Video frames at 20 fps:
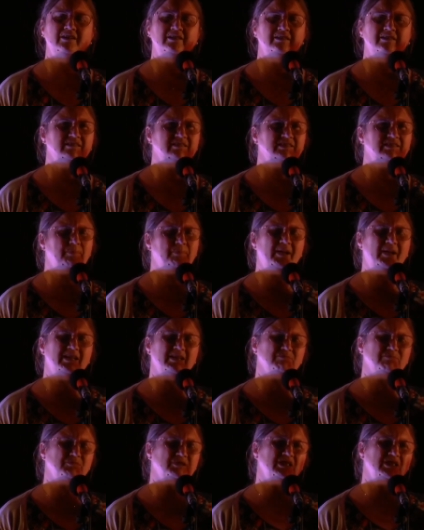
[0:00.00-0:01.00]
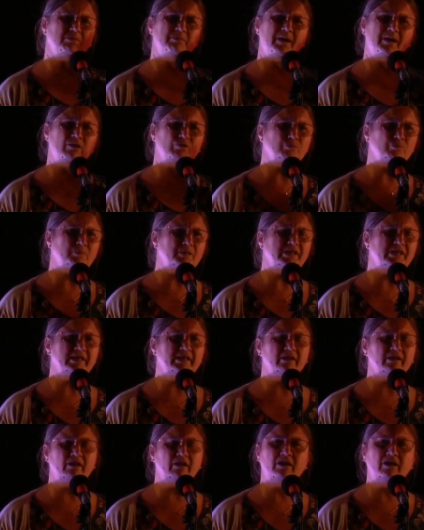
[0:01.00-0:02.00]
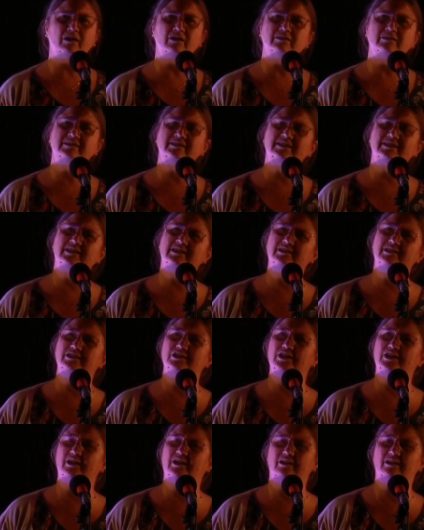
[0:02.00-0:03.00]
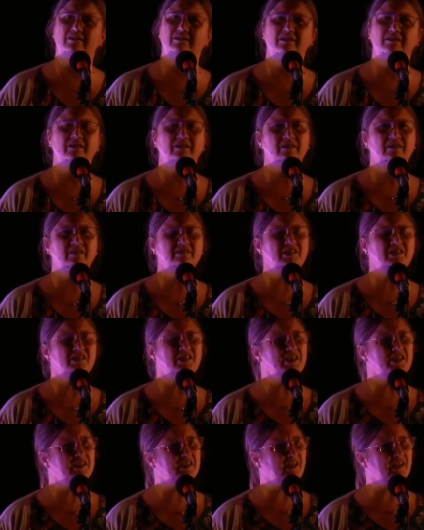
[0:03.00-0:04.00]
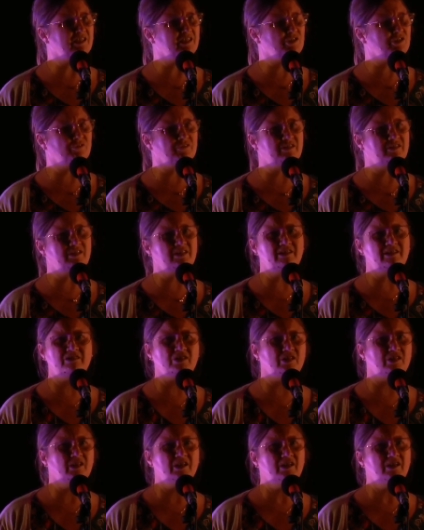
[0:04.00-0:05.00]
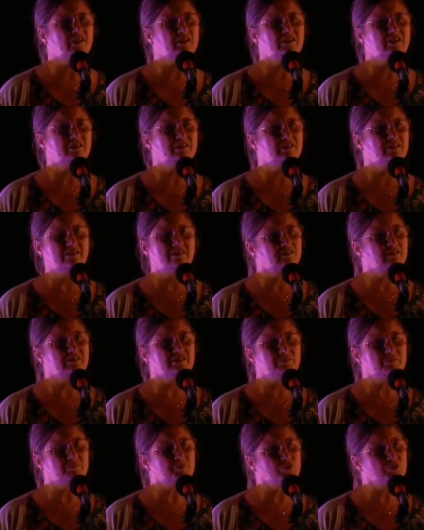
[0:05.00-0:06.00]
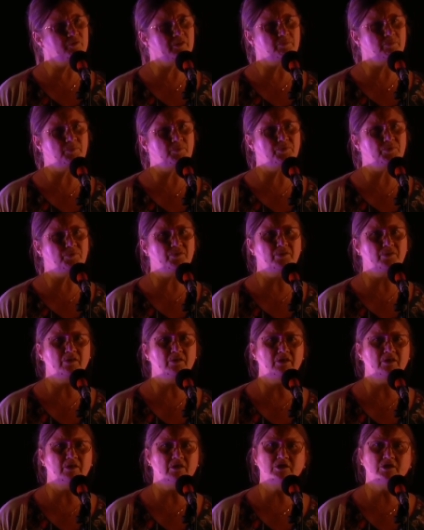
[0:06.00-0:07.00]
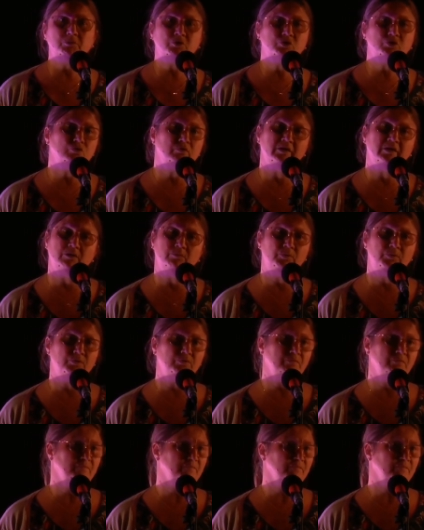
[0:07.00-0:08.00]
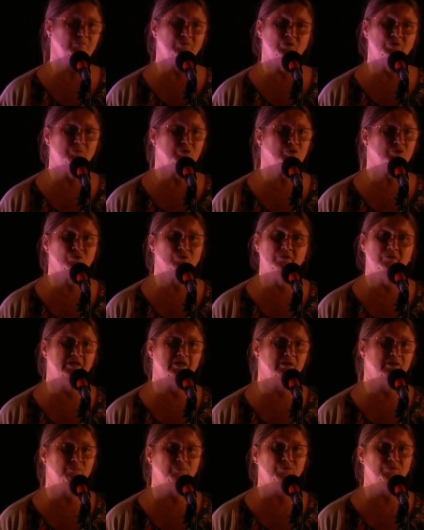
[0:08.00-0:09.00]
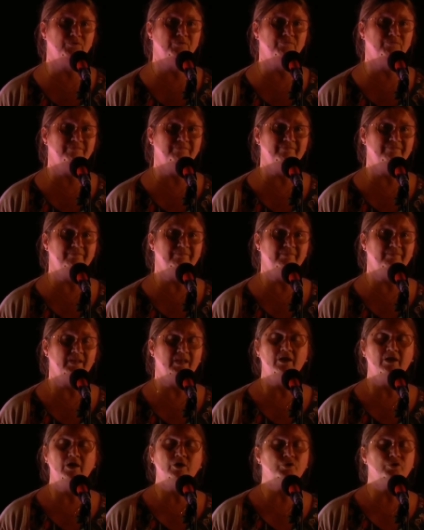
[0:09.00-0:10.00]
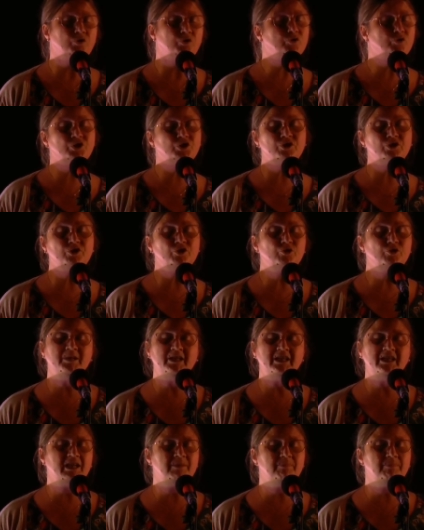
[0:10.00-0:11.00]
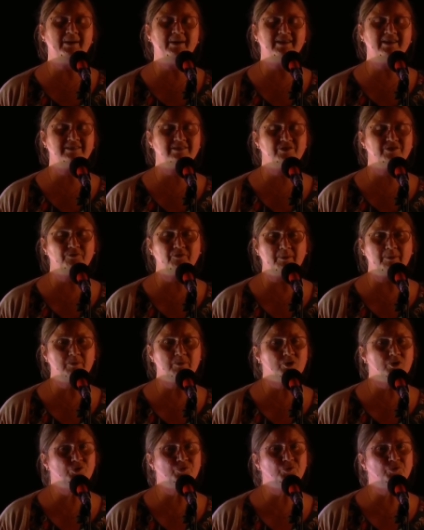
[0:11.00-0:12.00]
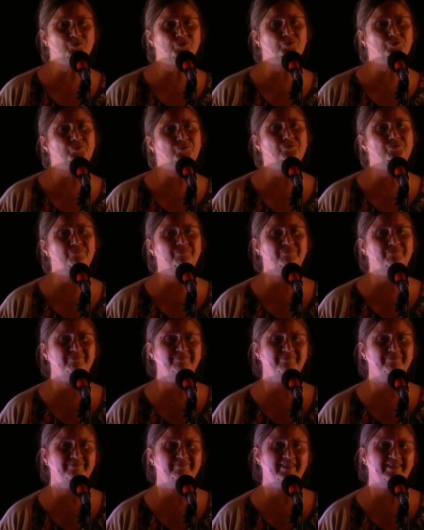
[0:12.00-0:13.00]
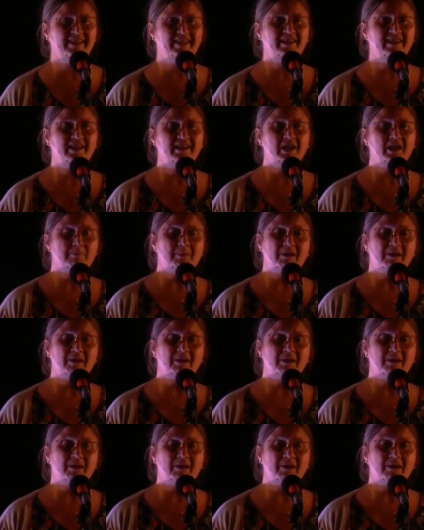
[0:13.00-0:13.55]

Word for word: ça parle un petit bal oublié. Oh, c'est qui déjà C'est qui qui la chantait Je m'en souviens plus. Je m'en souviens plus. Je m'en souviens plus. Non, je ne l'oublierai pas, ce fameux jour où tu m'a